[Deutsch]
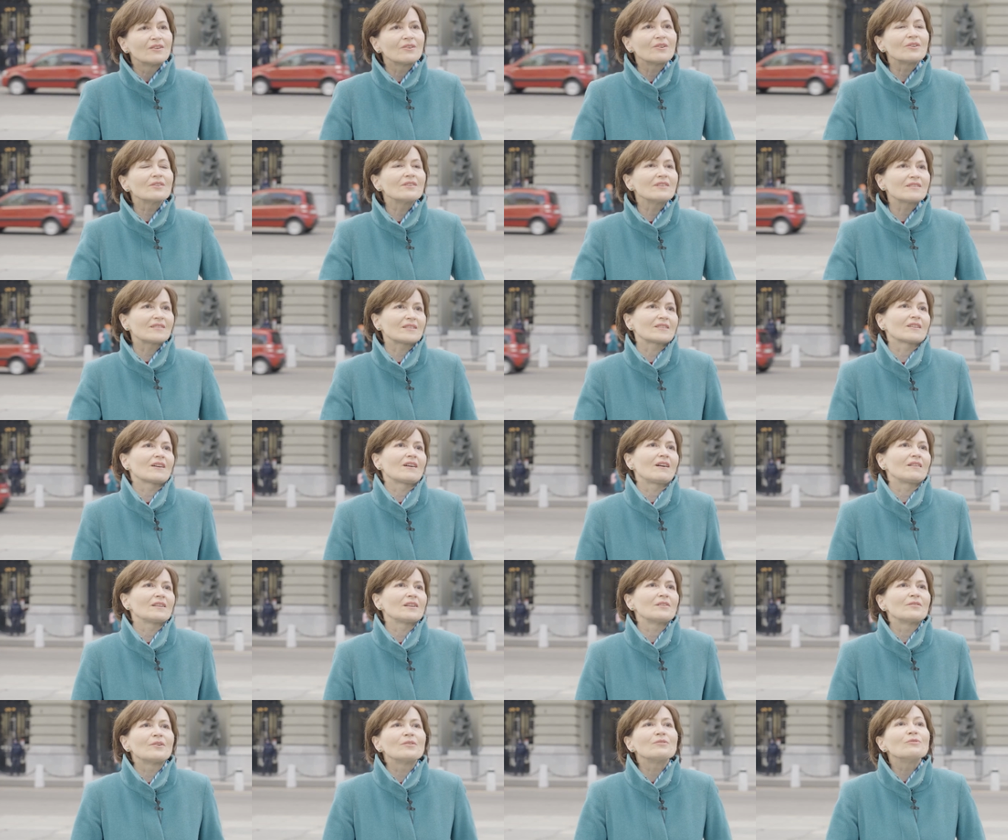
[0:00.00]
eure
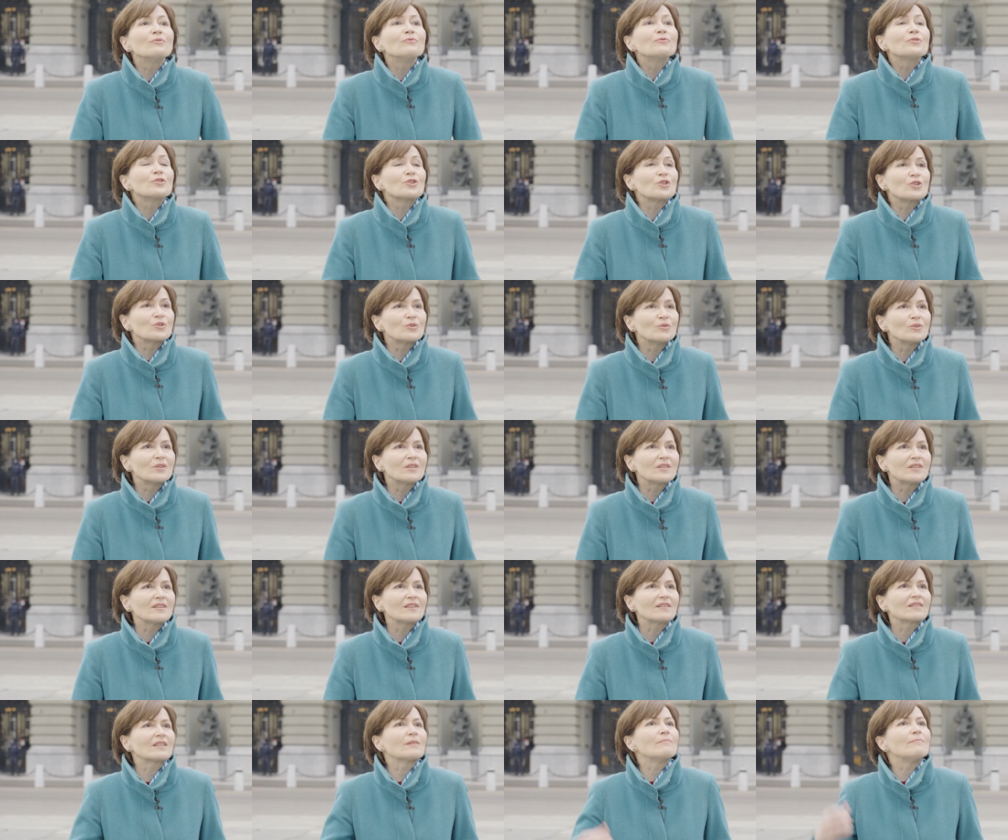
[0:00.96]
Zahlen, eure
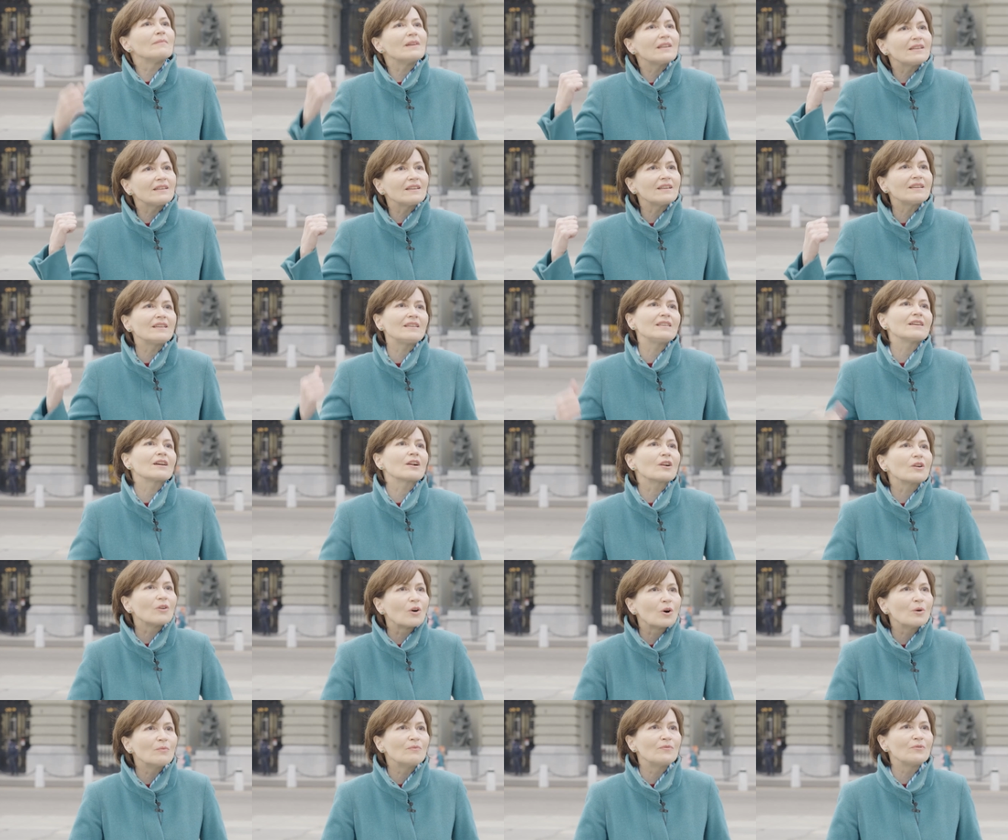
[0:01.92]
Unterstützung, damit ich hier
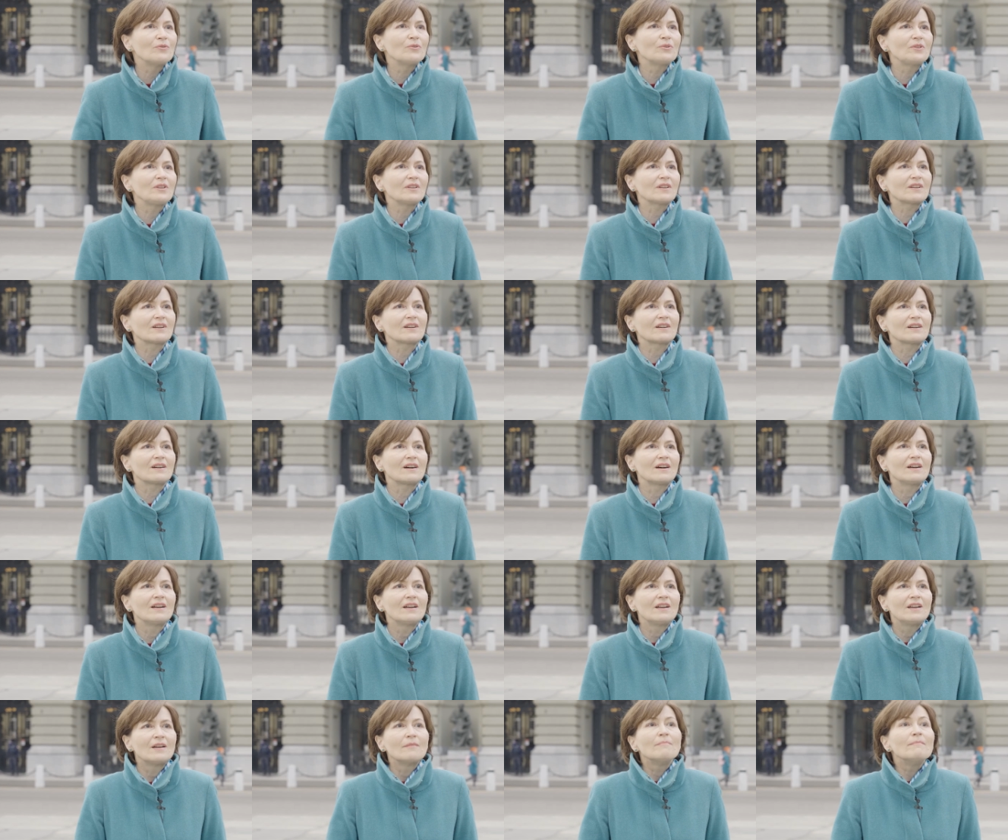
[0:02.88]
glaubwürdig kann,
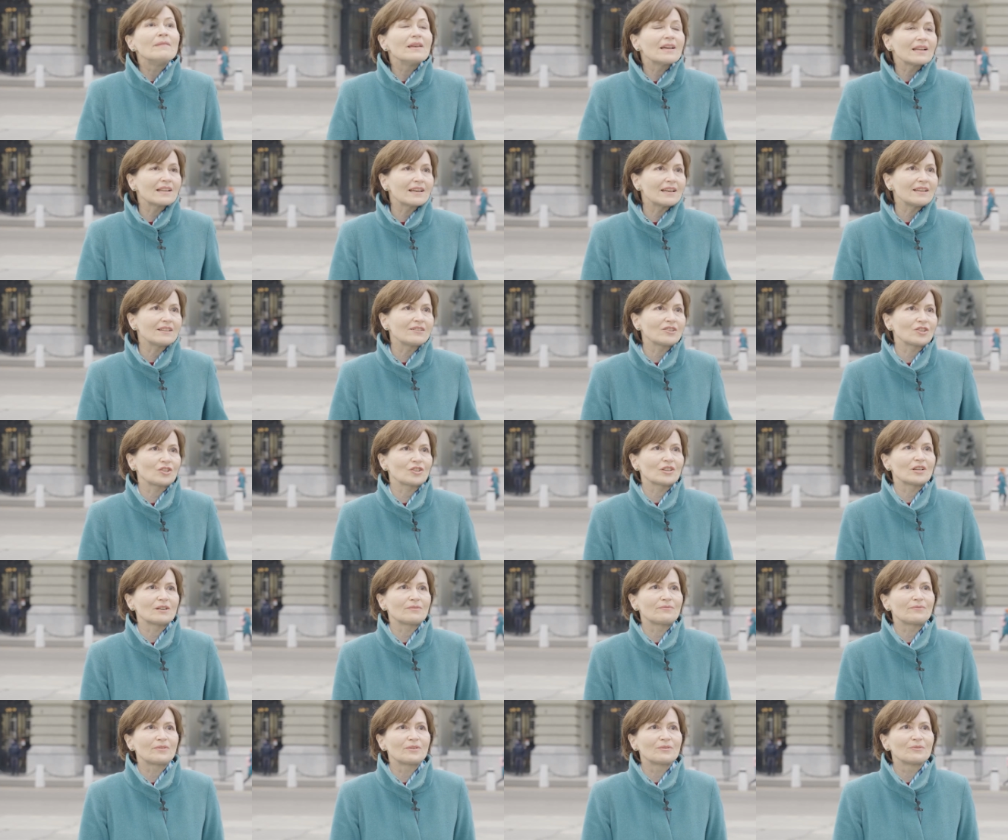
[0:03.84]
Mehrheiten
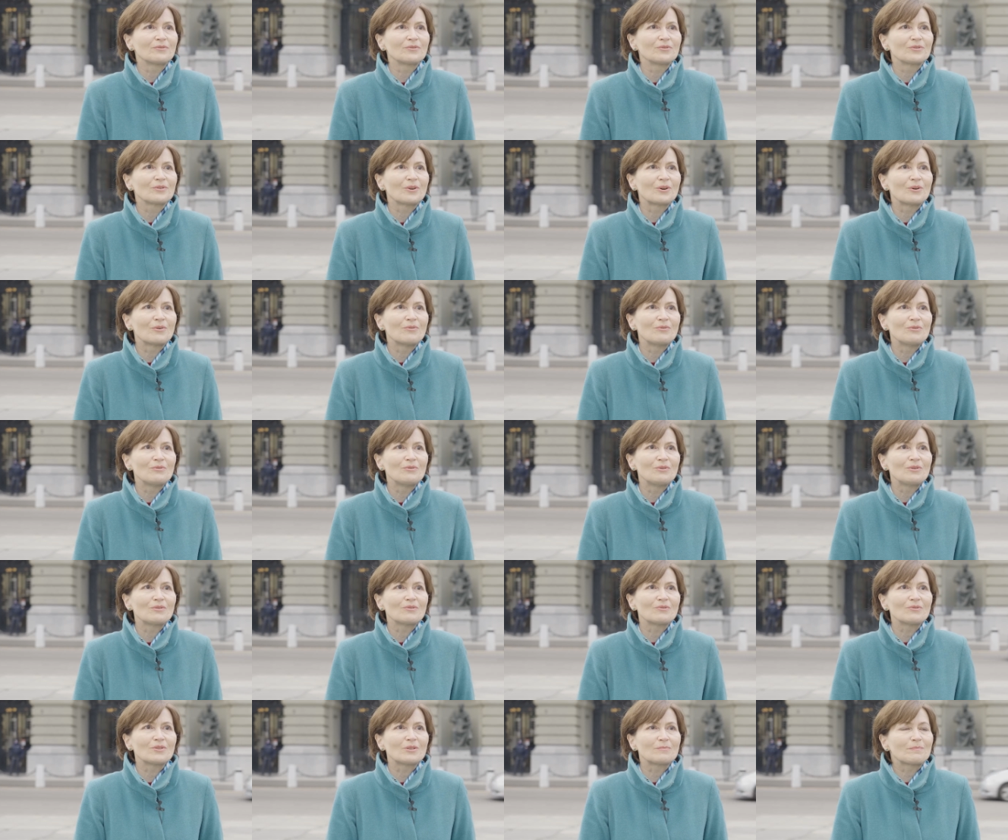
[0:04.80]
schaffen und auch
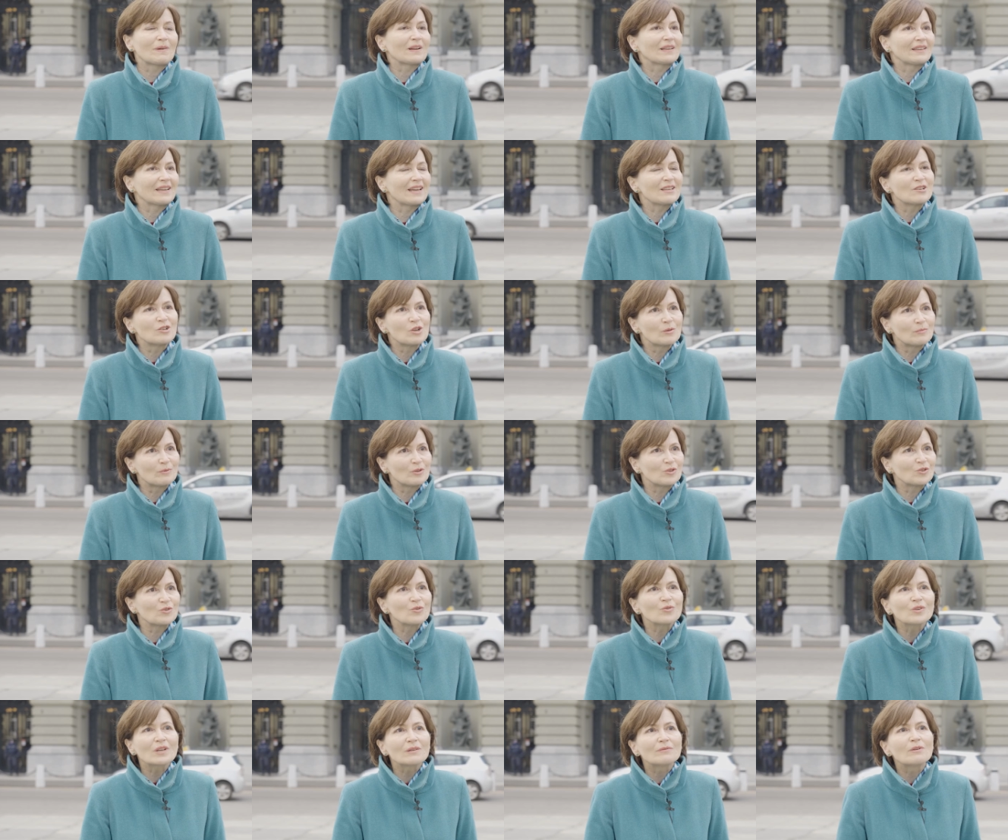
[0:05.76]
Leute aus Parteien
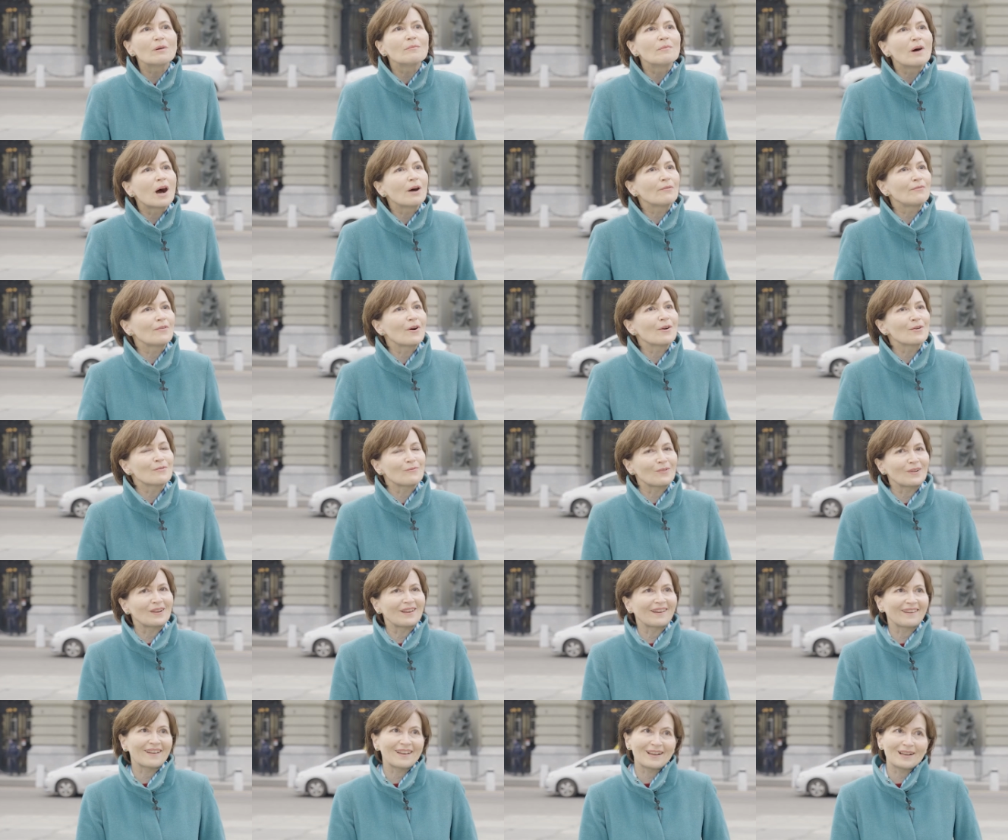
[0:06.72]
überzeugen, die am Anfang
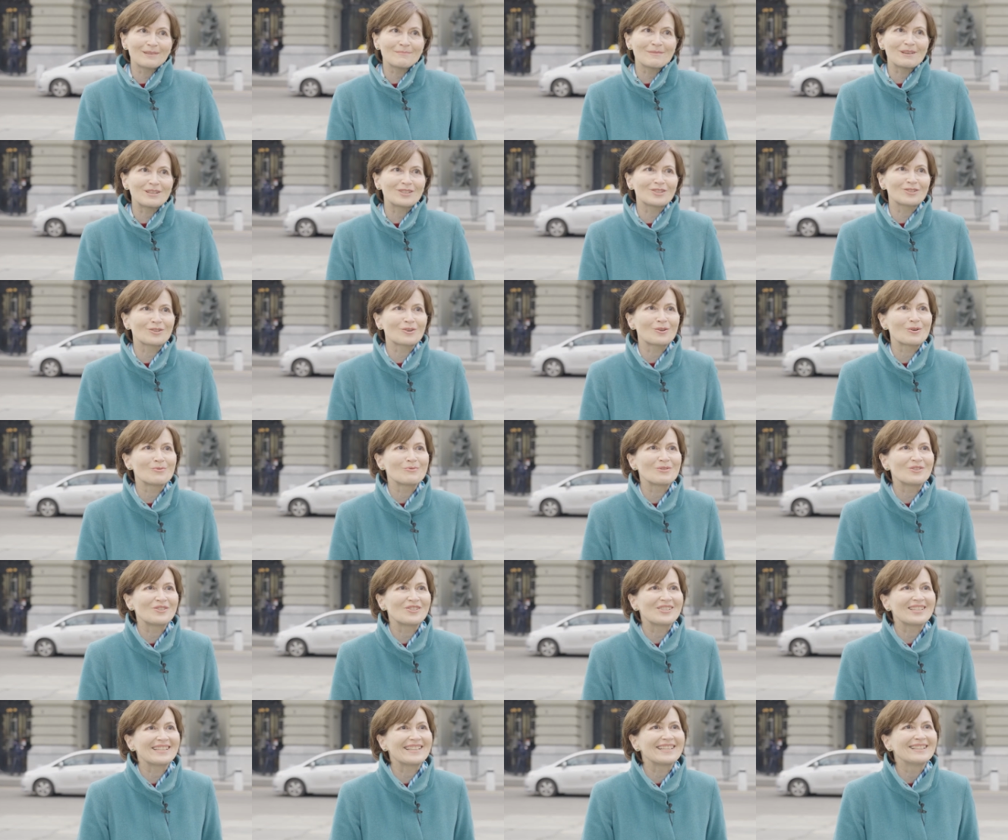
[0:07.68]
vielleicht ein bisschen
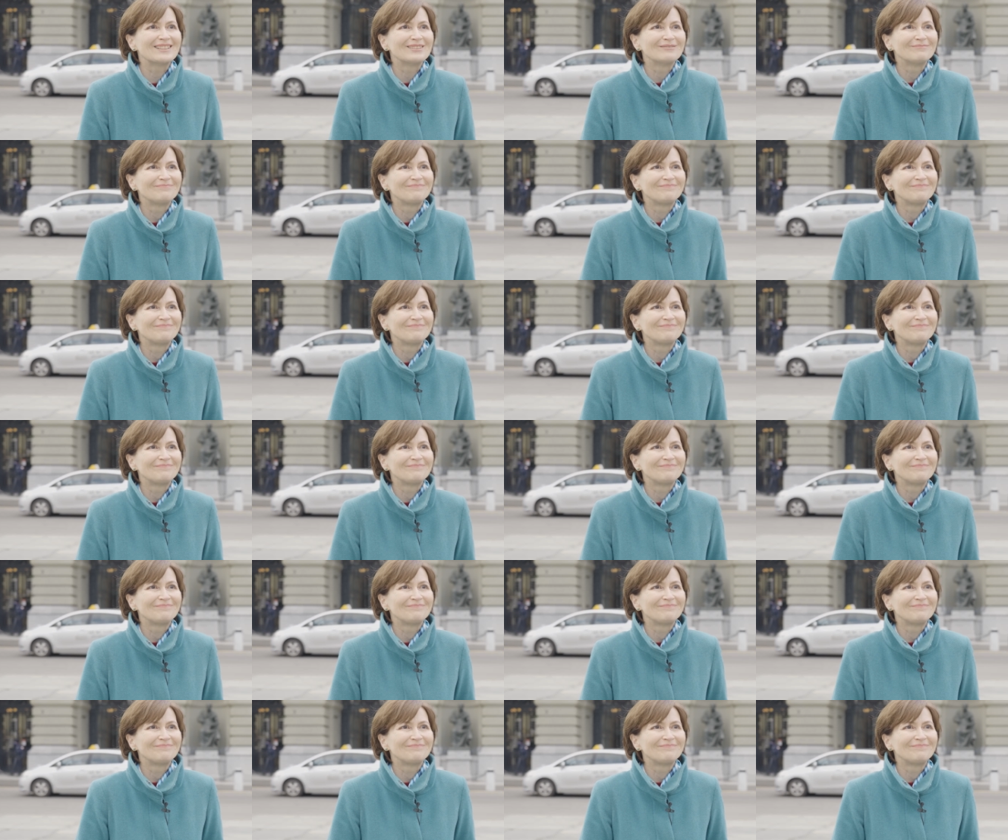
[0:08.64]
misstrauisch sind.